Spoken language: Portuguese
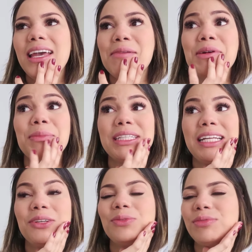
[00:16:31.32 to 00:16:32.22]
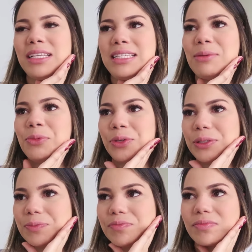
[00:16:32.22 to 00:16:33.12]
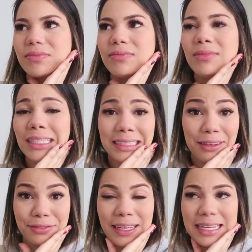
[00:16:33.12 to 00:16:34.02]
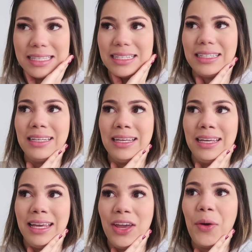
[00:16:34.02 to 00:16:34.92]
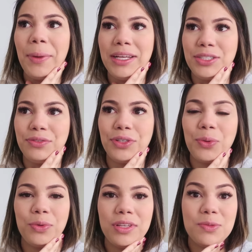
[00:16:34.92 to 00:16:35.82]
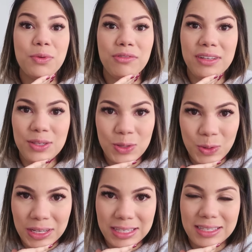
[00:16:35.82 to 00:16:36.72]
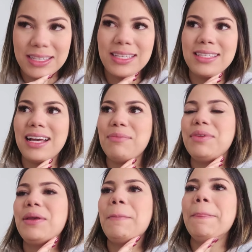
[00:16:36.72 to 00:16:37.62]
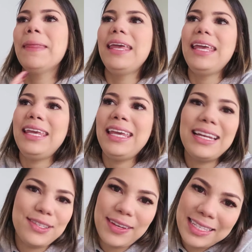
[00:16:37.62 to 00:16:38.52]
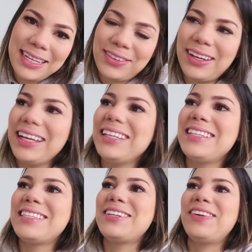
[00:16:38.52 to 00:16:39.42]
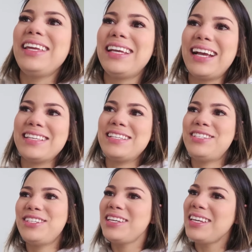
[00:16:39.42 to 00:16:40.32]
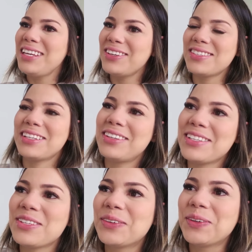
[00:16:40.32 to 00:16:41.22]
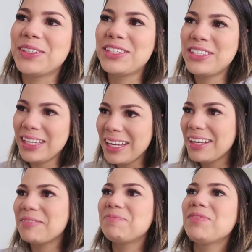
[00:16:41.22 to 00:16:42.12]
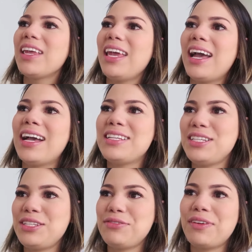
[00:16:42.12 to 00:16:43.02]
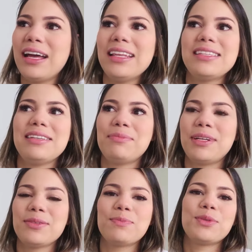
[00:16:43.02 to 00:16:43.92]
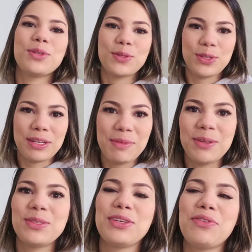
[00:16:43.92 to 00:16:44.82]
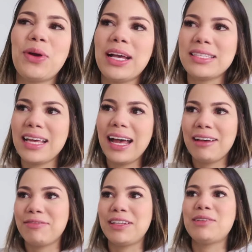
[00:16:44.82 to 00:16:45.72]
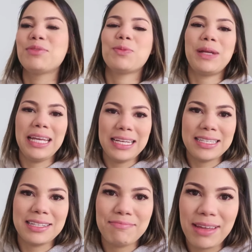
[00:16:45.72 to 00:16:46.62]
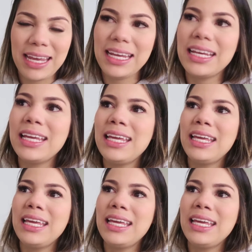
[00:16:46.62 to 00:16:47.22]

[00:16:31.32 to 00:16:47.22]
a minha irmã até deu um testemunho na festa. E realmente foram muitas provações, sabe? E eles venceram, né? Estão aí casadinhos, agora é só curtir. A gente fala assim para pros nossos amigos que vão casar, falamos para eles também